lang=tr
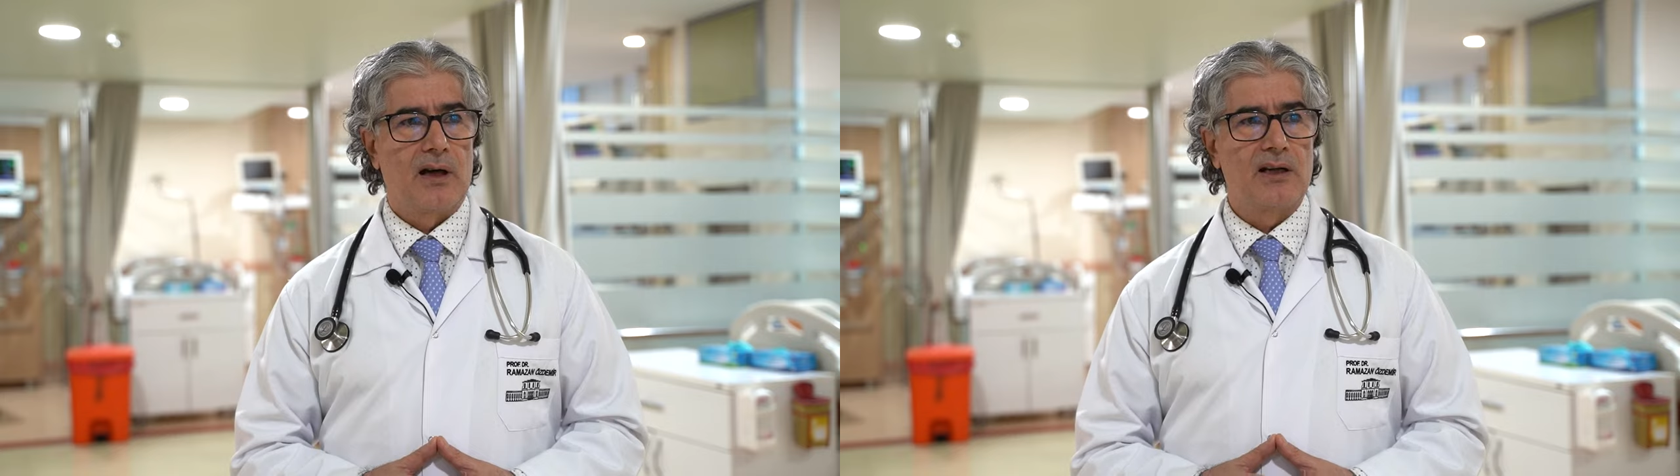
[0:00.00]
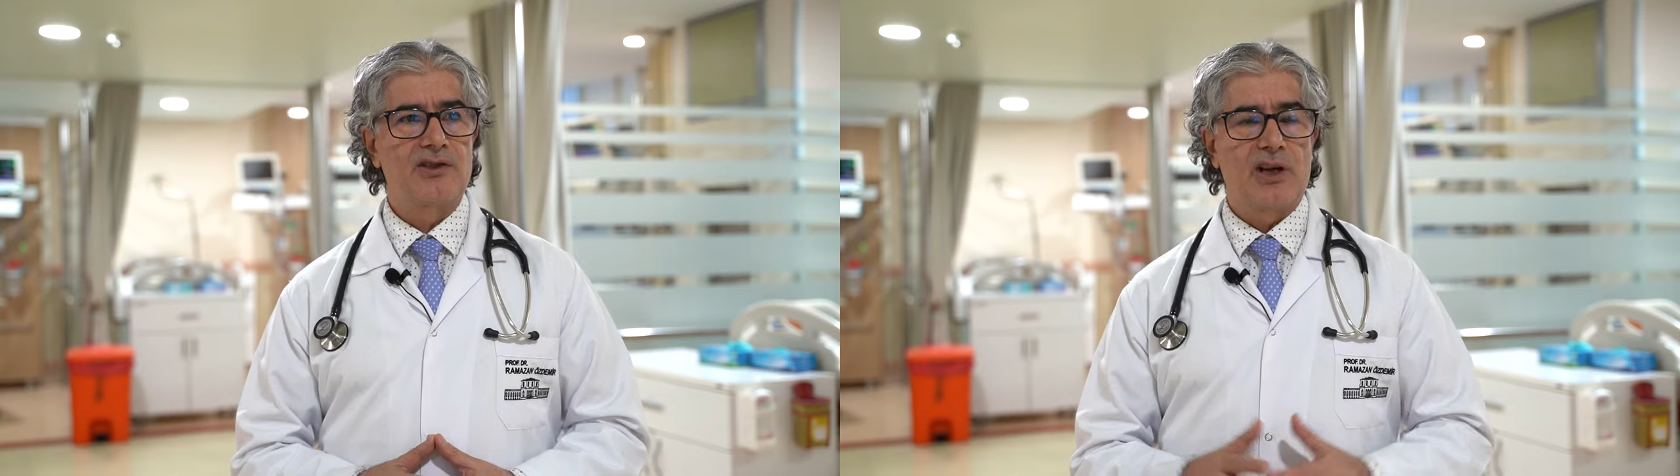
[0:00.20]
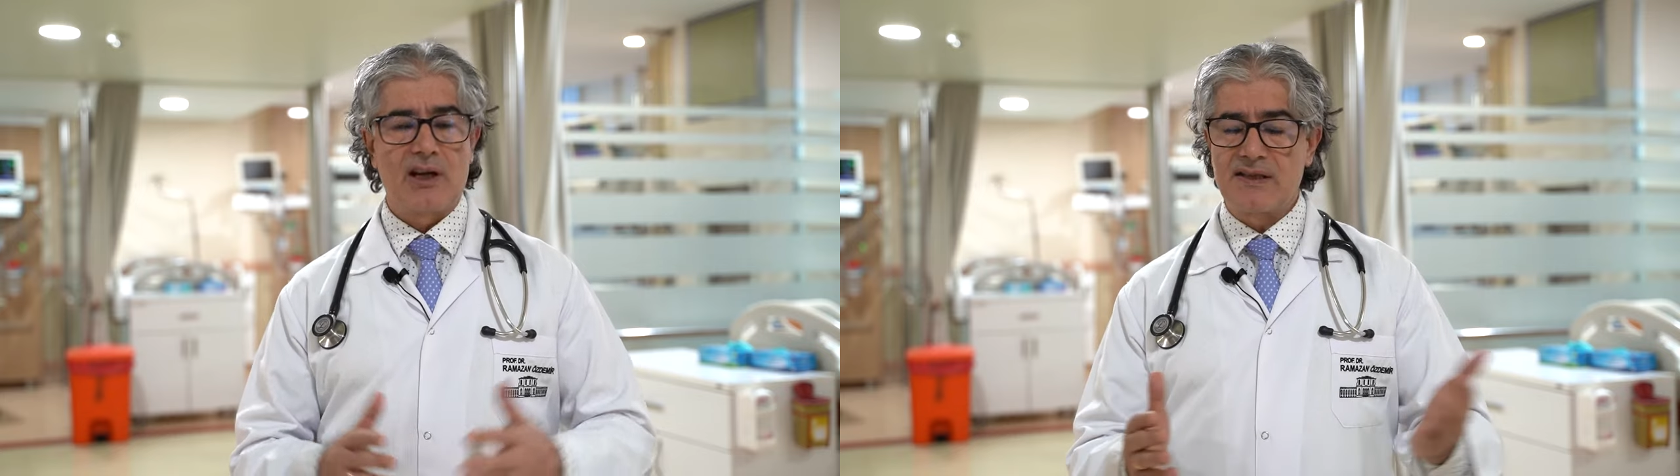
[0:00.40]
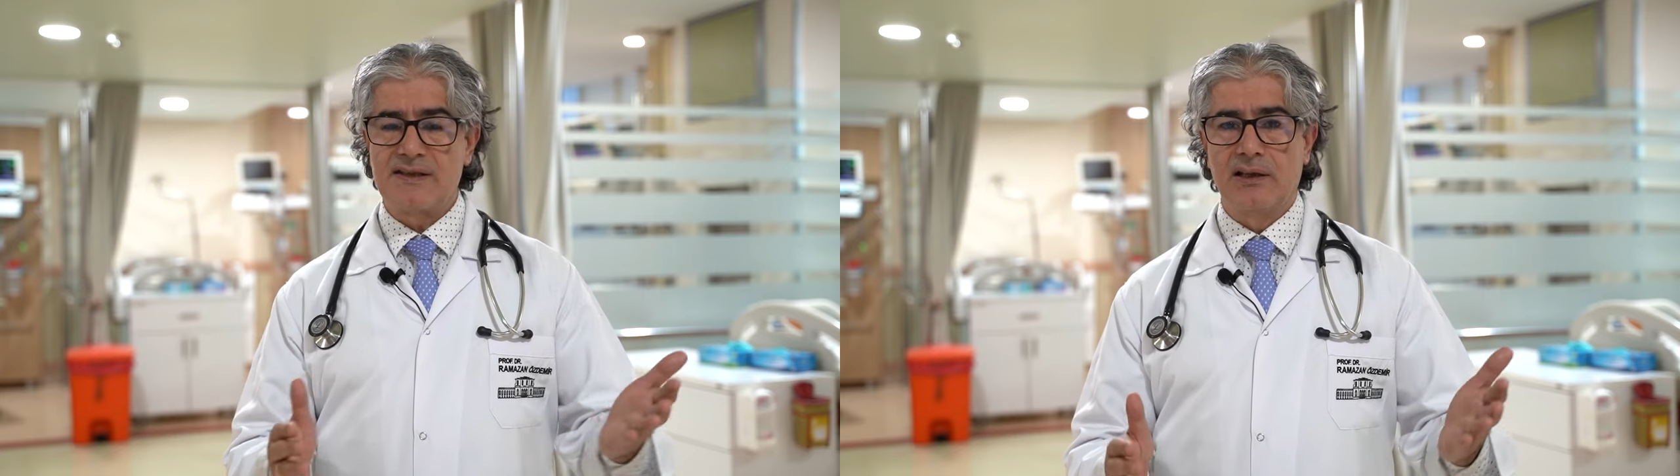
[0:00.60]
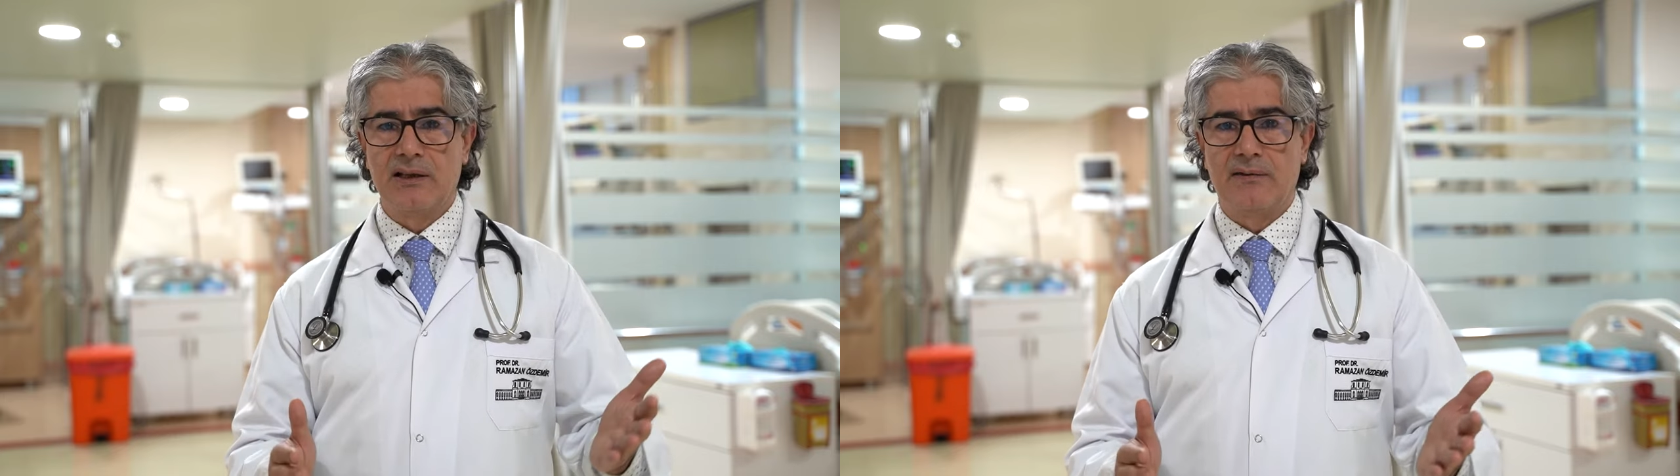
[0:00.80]
akciğer
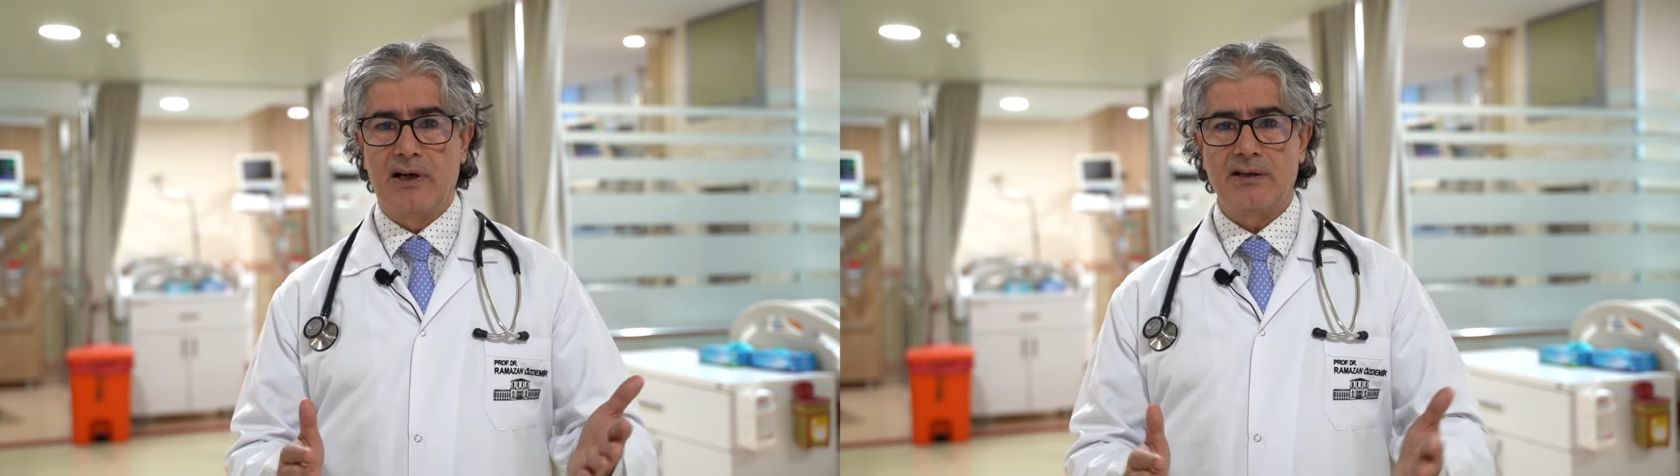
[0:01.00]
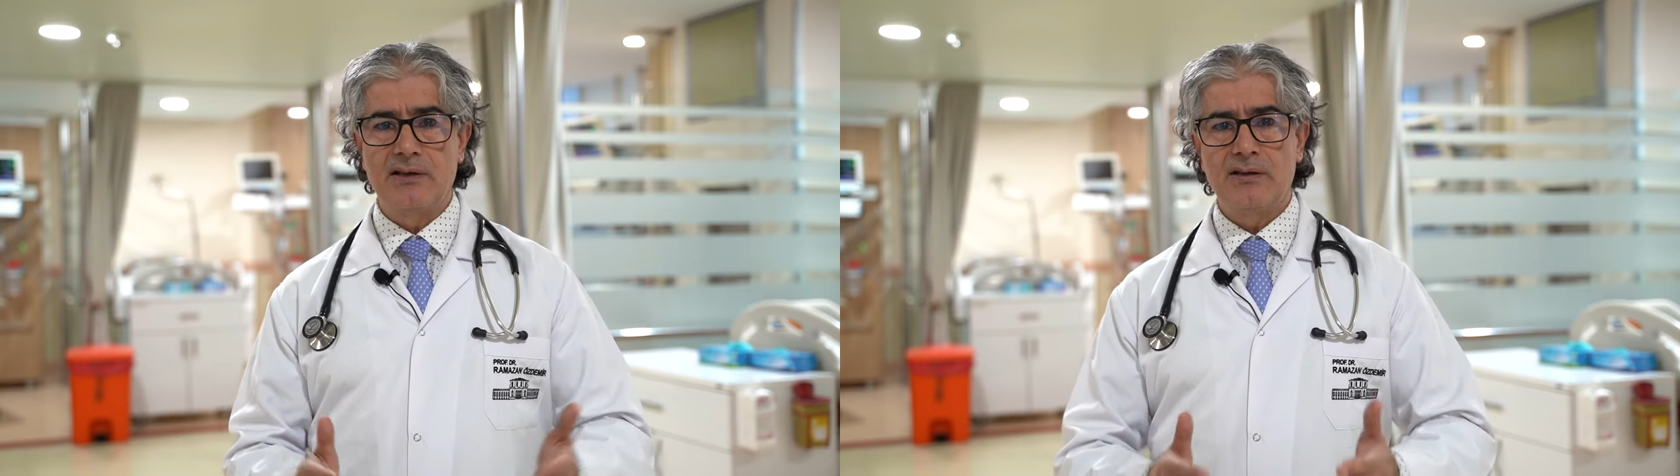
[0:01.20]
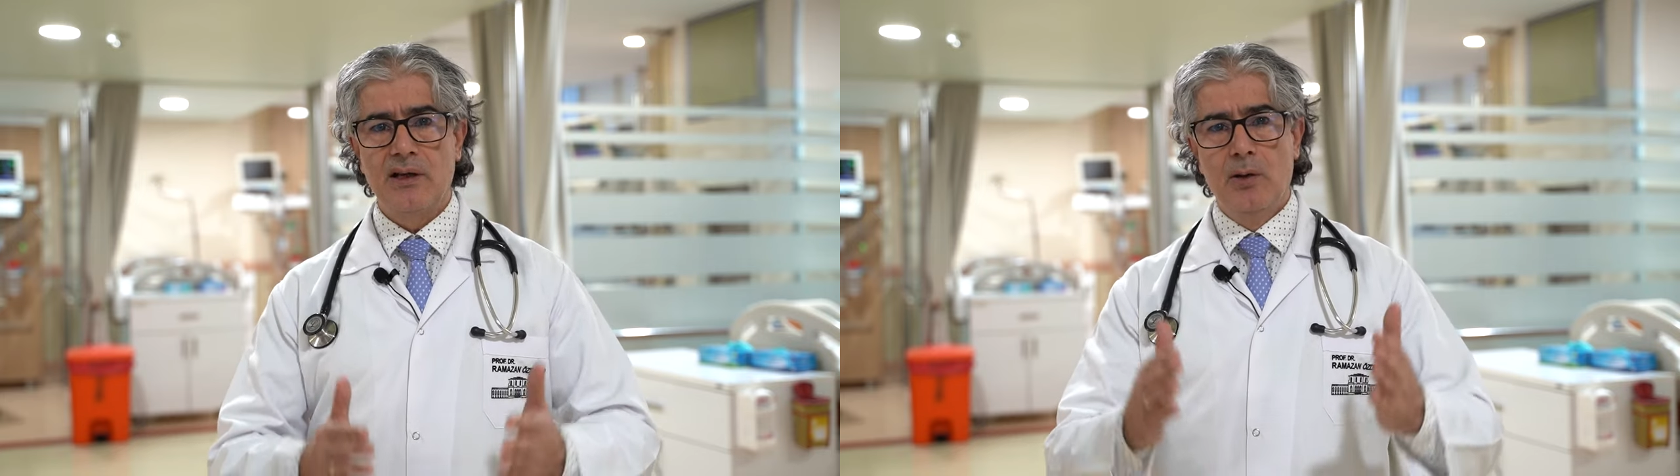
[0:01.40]
hastalığı vardır.